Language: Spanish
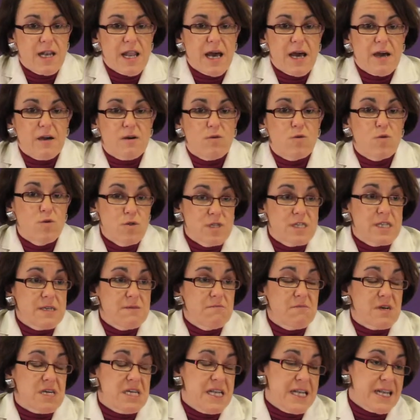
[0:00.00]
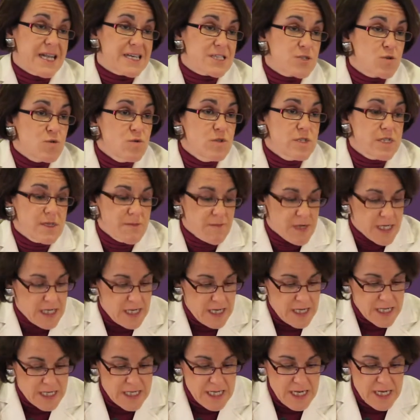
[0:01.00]
la en las últimas
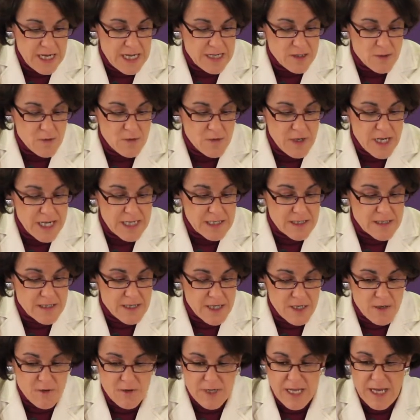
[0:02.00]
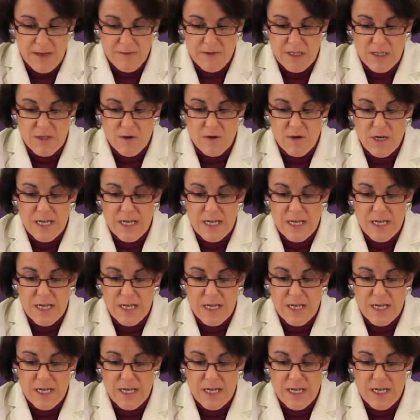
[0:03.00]
legislaturas creo que ha habido